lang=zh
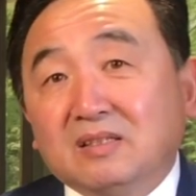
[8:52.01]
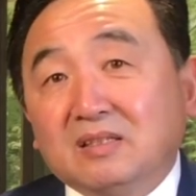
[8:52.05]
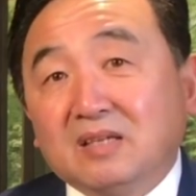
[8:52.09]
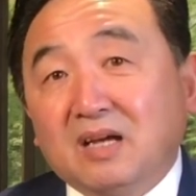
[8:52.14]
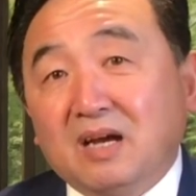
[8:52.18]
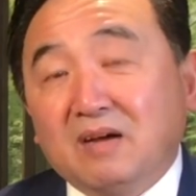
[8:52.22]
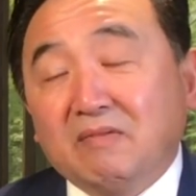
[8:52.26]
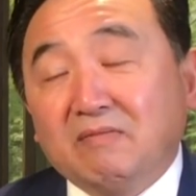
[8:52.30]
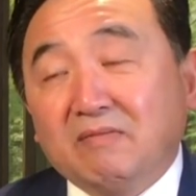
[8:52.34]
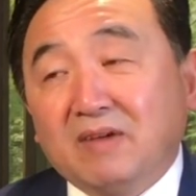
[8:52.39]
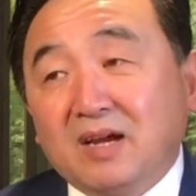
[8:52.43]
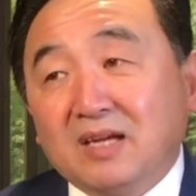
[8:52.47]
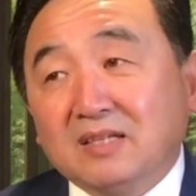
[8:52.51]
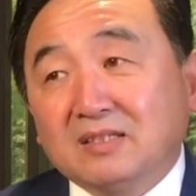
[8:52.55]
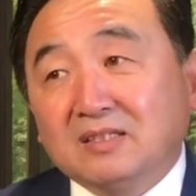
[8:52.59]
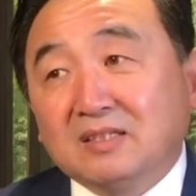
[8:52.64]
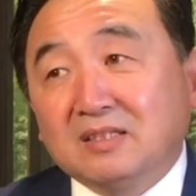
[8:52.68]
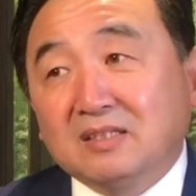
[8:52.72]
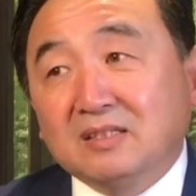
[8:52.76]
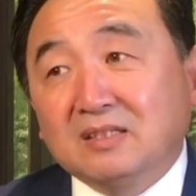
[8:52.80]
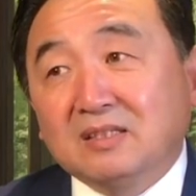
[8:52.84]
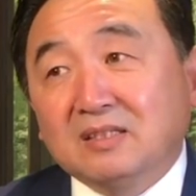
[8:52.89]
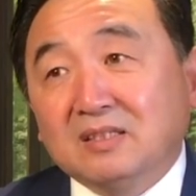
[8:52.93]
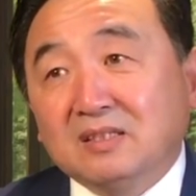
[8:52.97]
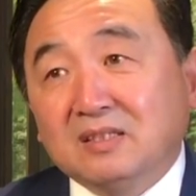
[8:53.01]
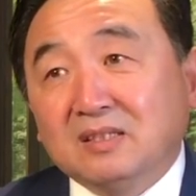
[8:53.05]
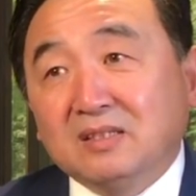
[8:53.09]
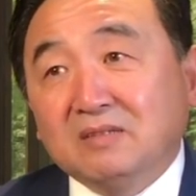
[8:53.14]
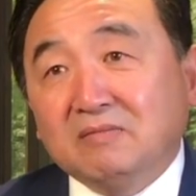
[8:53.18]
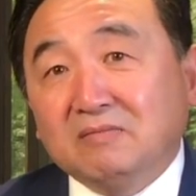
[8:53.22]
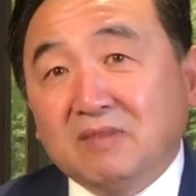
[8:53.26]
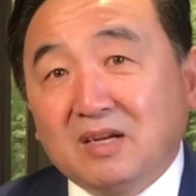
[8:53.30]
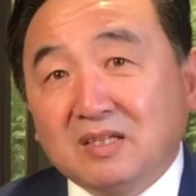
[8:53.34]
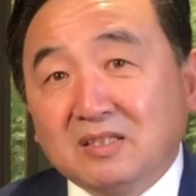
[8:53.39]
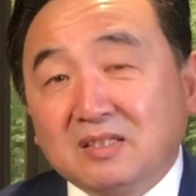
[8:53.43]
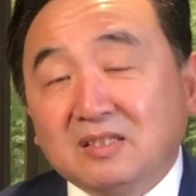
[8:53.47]
啊，晚上
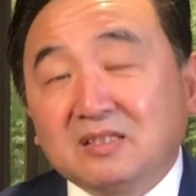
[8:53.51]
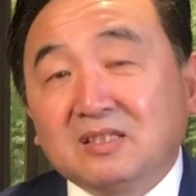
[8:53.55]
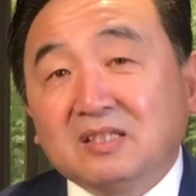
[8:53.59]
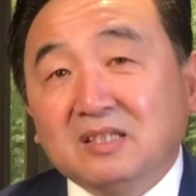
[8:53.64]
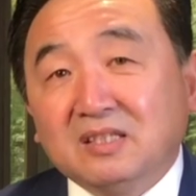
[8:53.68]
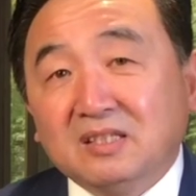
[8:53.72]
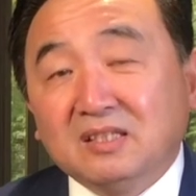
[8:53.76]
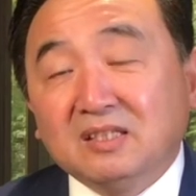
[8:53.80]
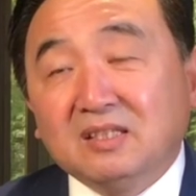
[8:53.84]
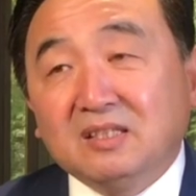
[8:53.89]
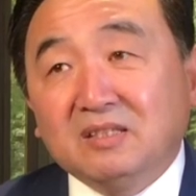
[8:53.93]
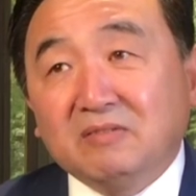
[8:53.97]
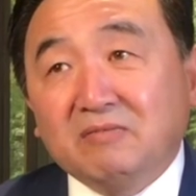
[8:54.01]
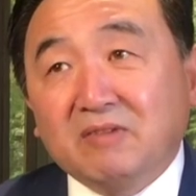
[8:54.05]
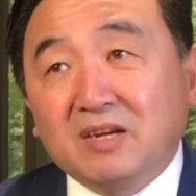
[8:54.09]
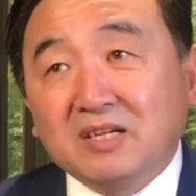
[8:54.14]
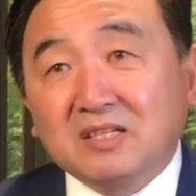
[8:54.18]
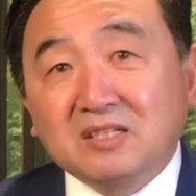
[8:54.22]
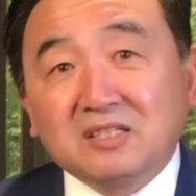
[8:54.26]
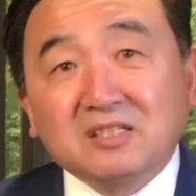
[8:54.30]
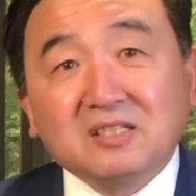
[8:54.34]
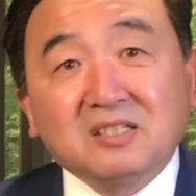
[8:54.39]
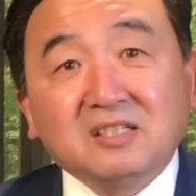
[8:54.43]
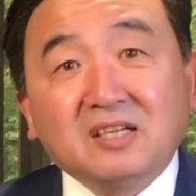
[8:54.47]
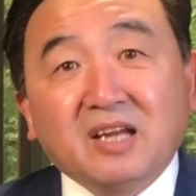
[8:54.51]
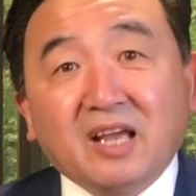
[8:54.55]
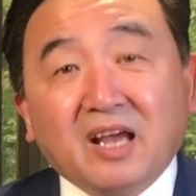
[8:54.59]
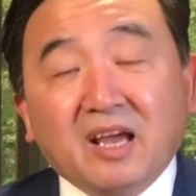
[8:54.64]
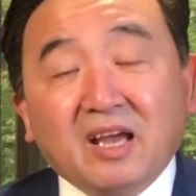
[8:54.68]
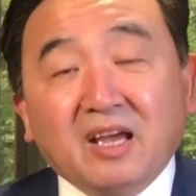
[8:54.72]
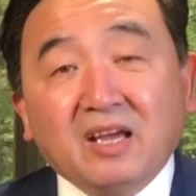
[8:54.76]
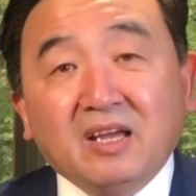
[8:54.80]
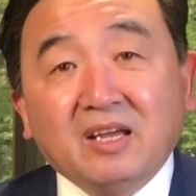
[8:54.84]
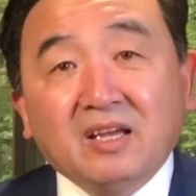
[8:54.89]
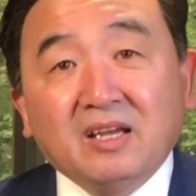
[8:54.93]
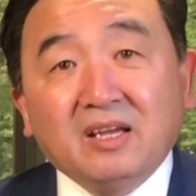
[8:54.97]
晚上十一，晚上十点，
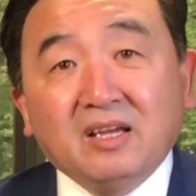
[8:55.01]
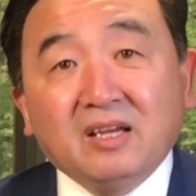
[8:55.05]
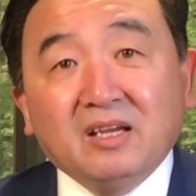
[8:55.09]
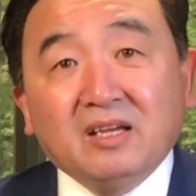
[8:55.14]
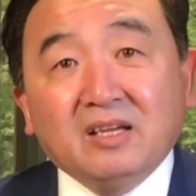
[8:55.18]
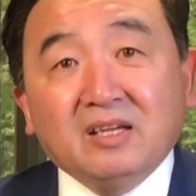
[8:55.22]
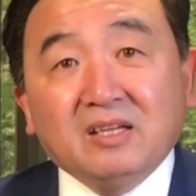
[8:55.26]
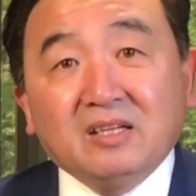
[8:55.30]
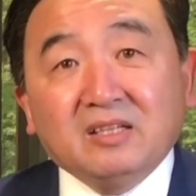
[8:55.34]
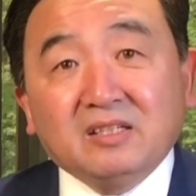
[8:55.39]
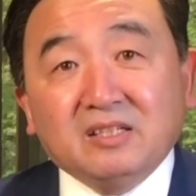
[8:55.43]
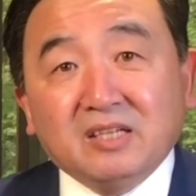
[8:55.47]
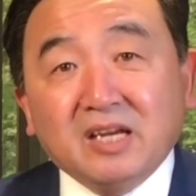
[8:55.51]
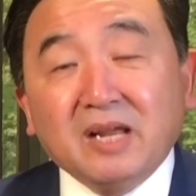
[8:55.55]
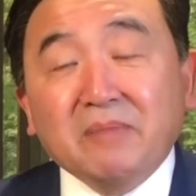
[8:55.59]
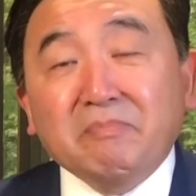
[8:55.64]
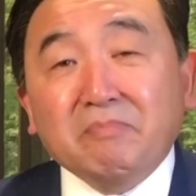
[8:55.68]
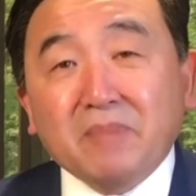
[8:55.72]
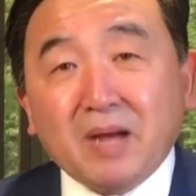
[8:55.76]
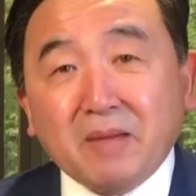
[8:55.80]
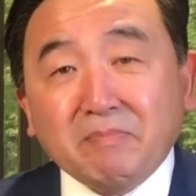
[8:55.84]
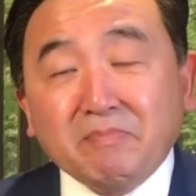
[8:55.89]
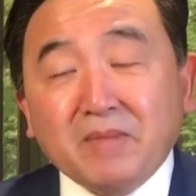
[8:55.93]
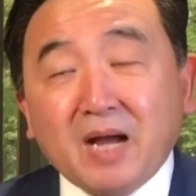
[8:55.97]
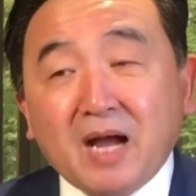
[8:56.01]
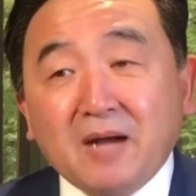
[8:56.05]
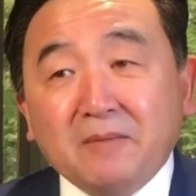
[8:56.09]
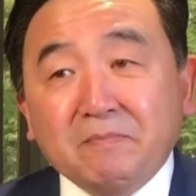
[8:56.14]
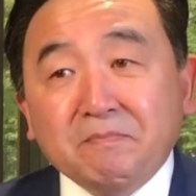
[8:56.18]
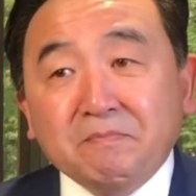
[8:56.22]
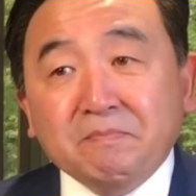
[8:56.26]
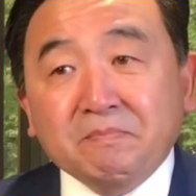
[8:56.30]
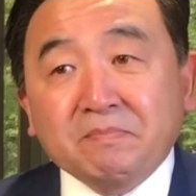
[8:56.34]
十点半吧。